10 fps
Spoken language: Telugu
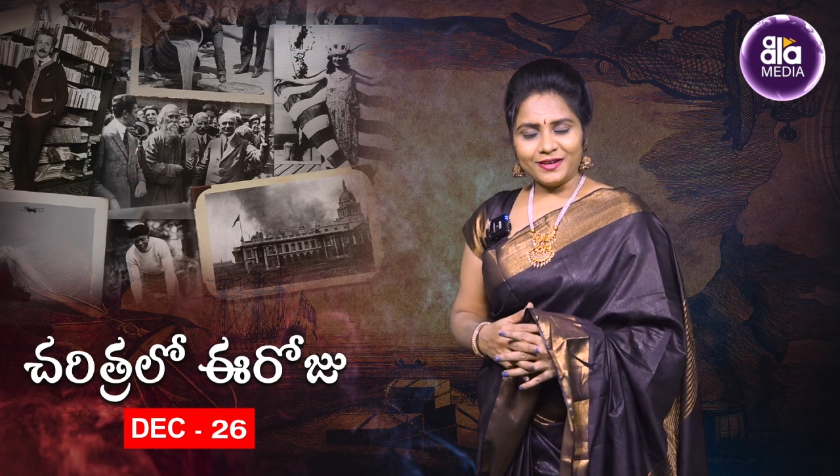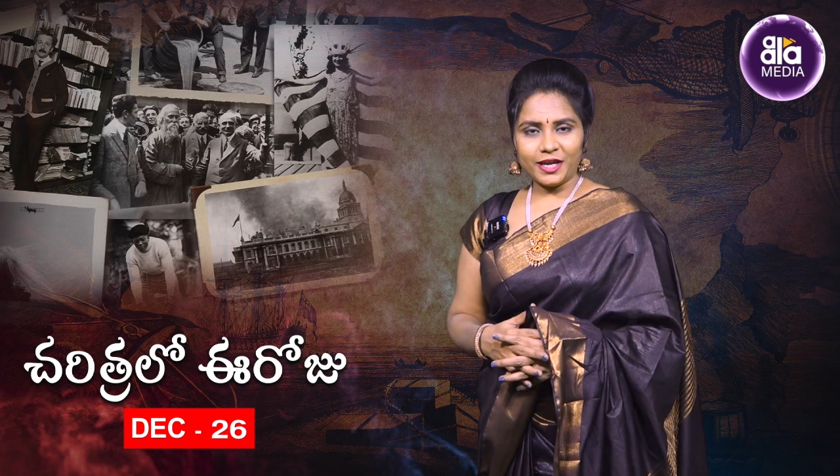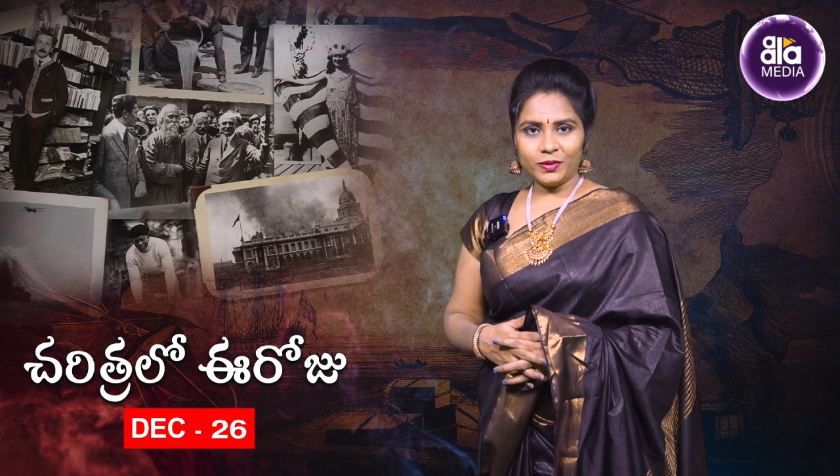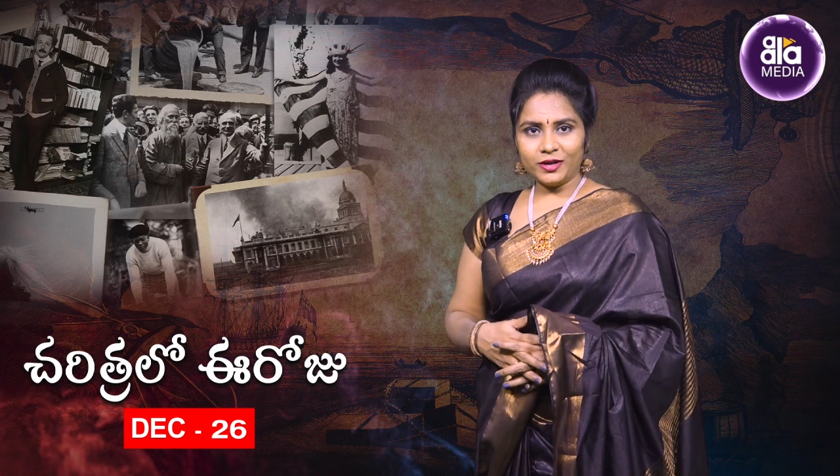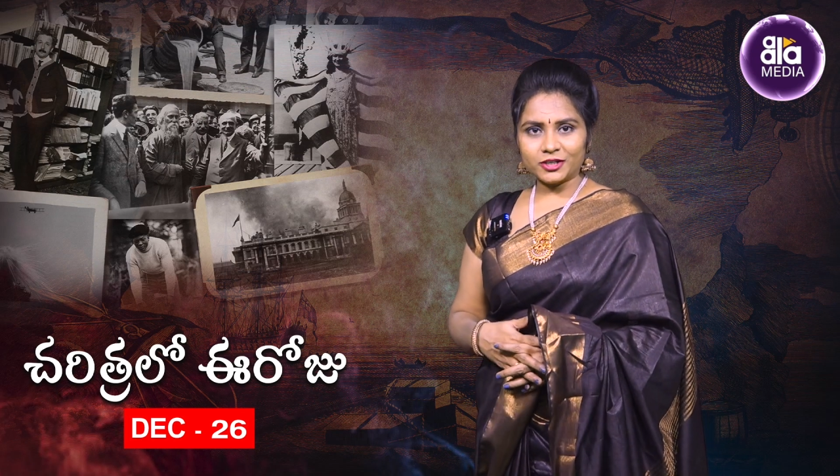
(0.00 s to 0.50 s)

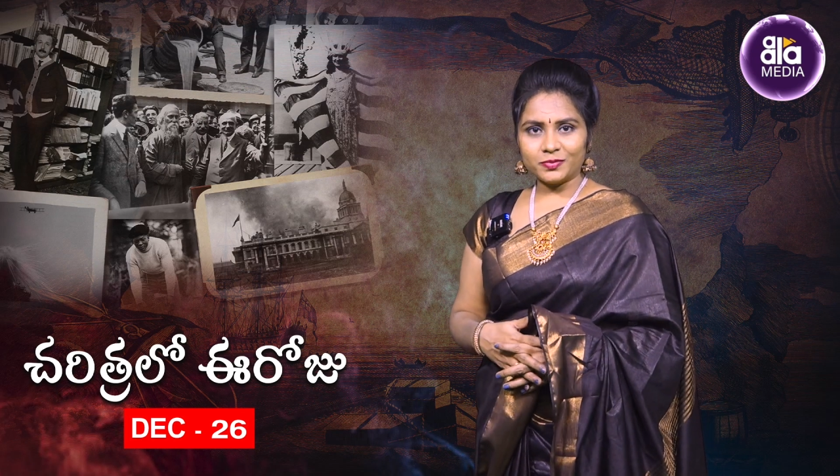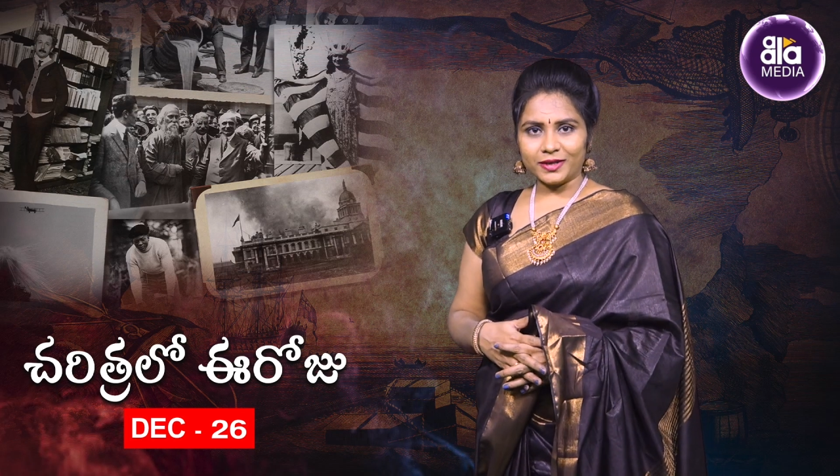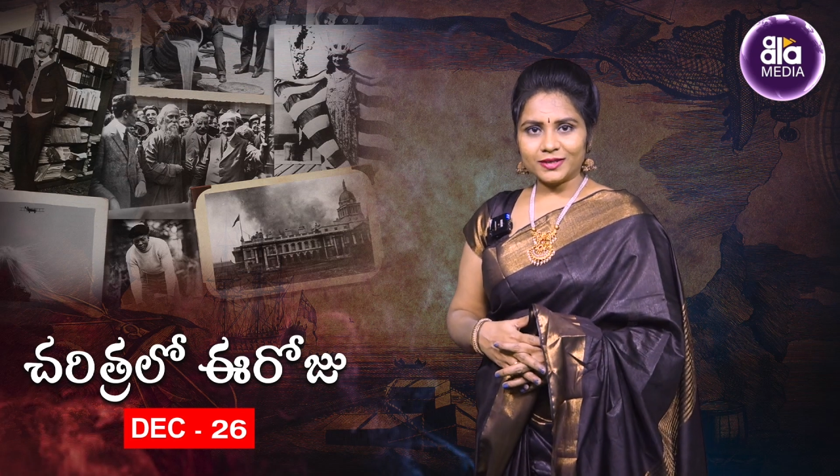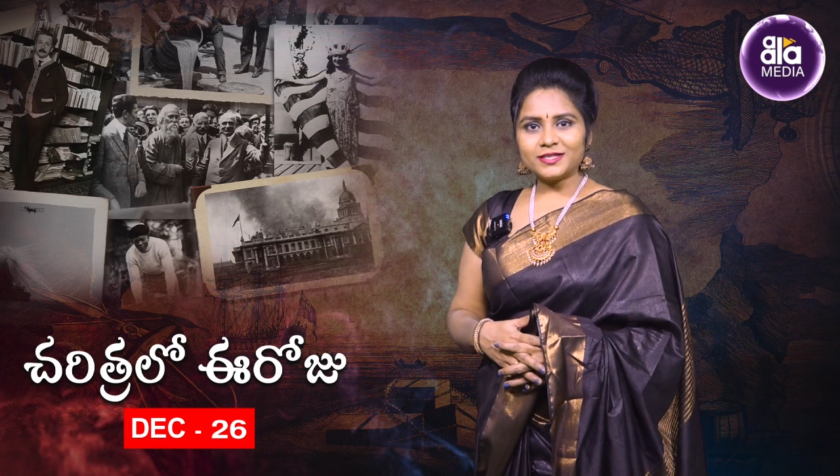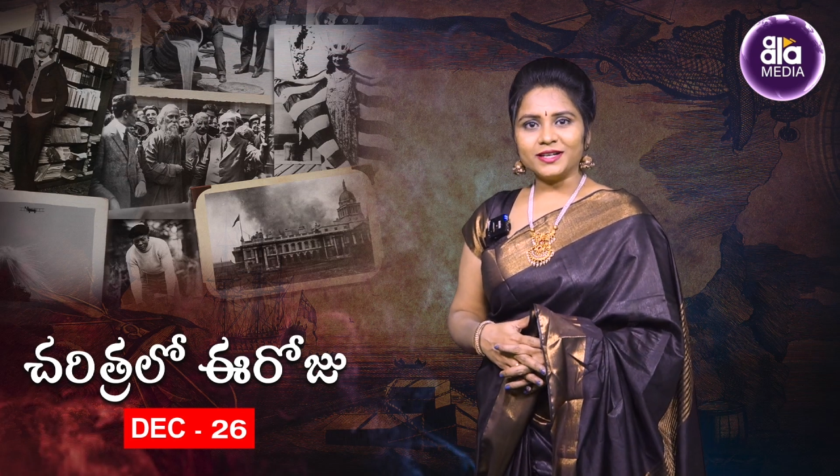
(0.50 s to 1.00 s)
నేను లక్ష్మి
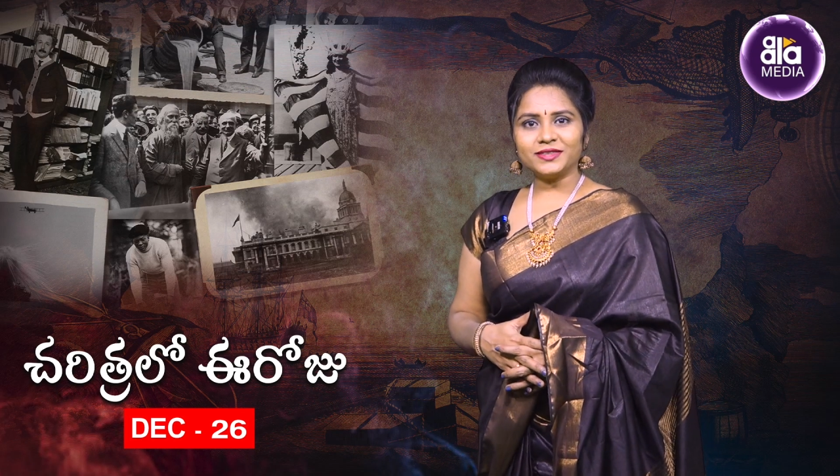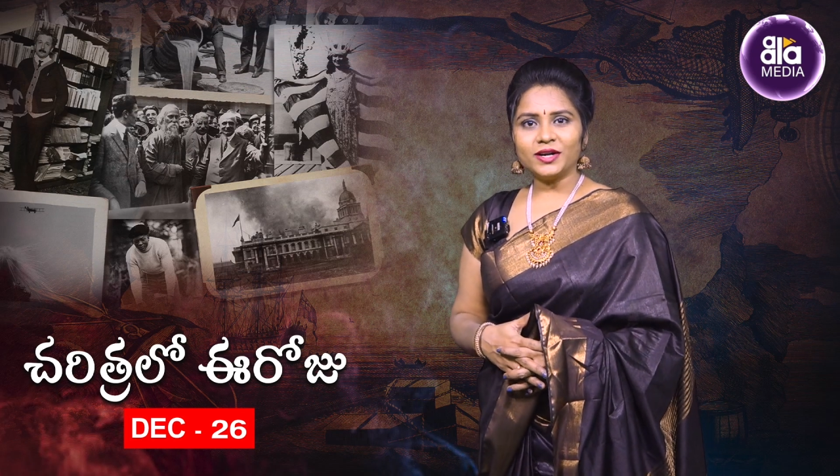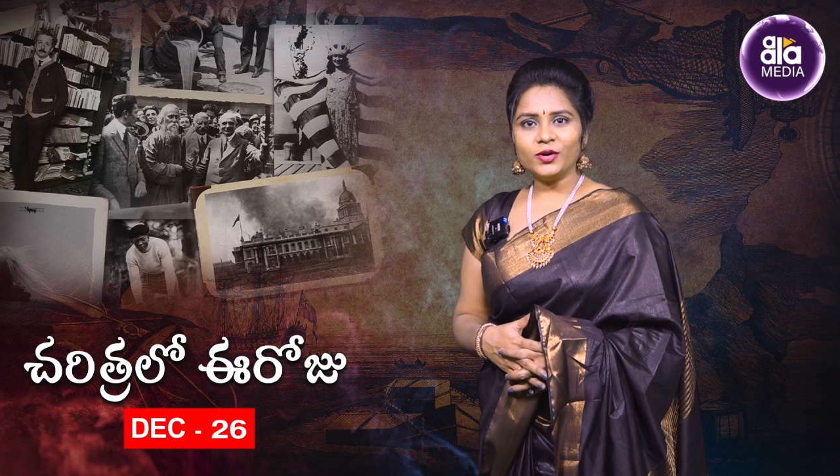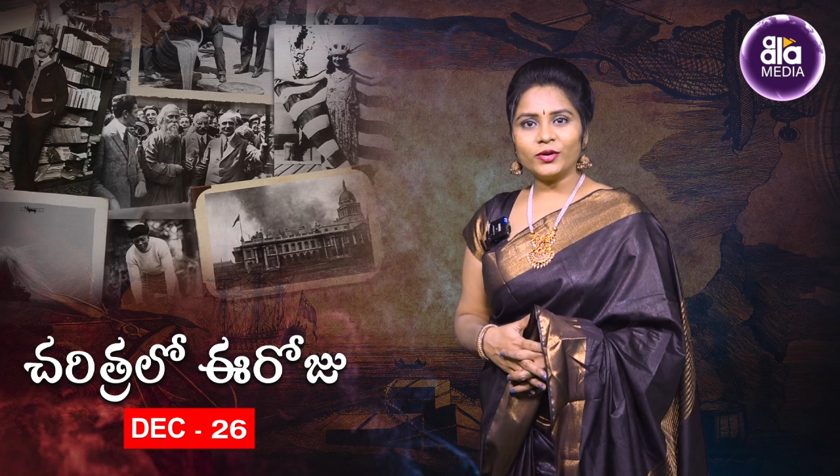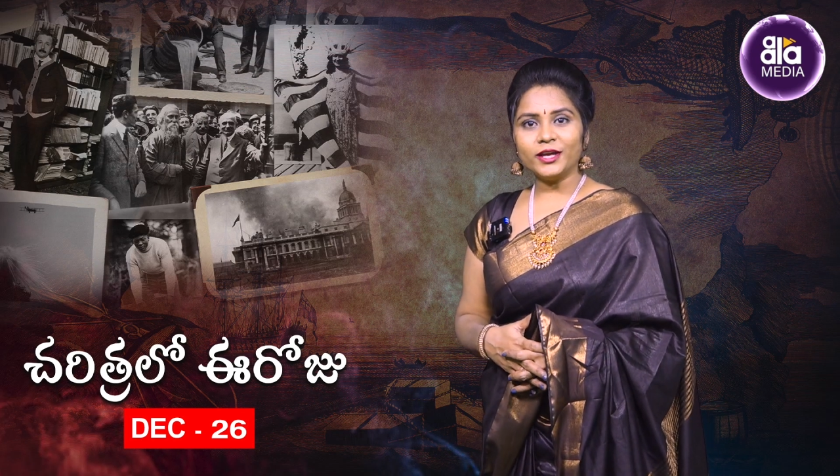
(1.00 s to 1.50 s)

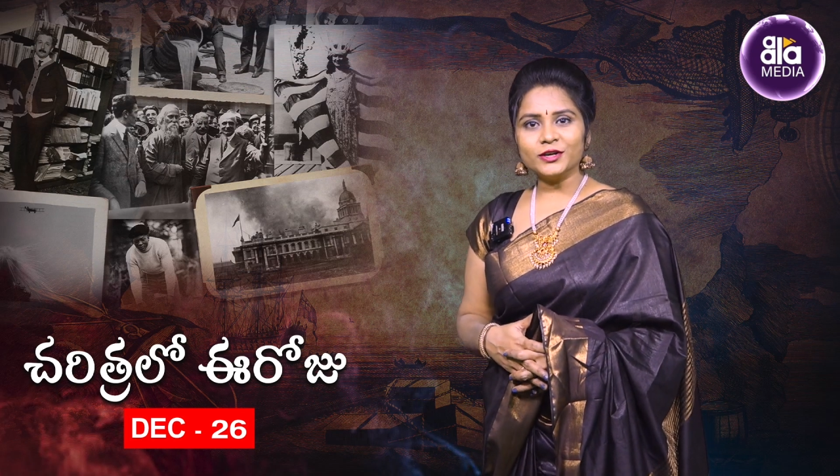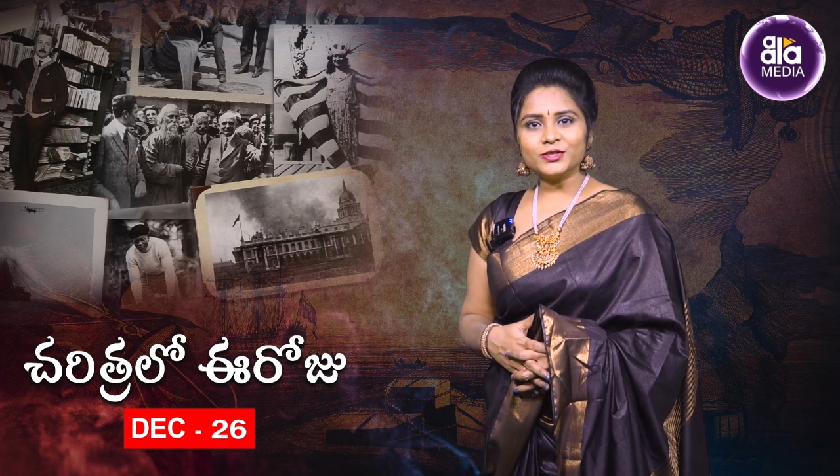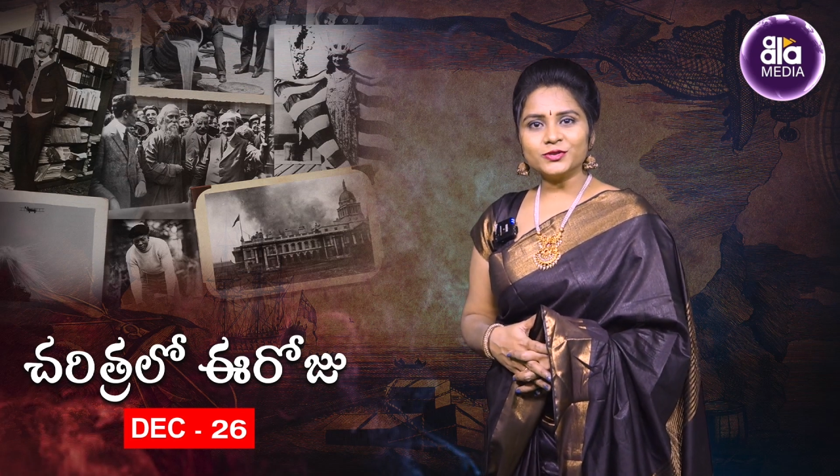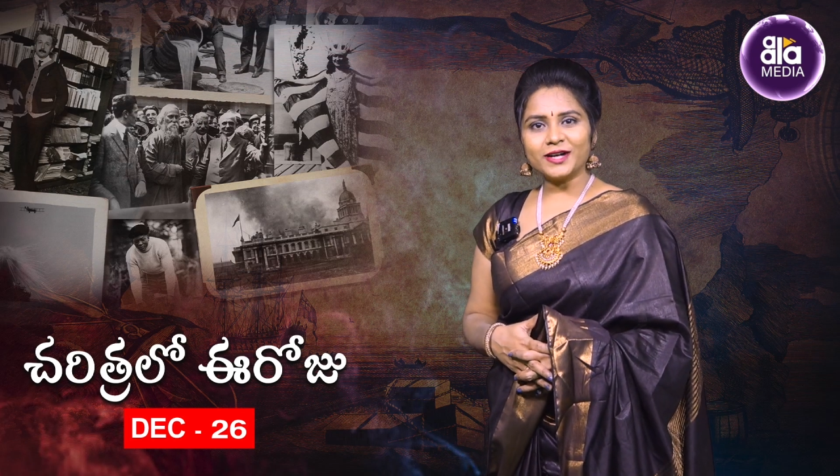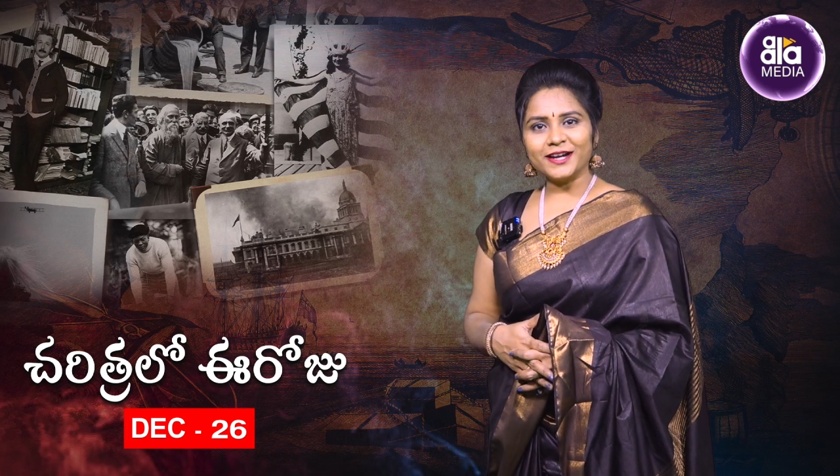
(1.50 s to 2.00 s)
చరిత్రలో ఈరోజు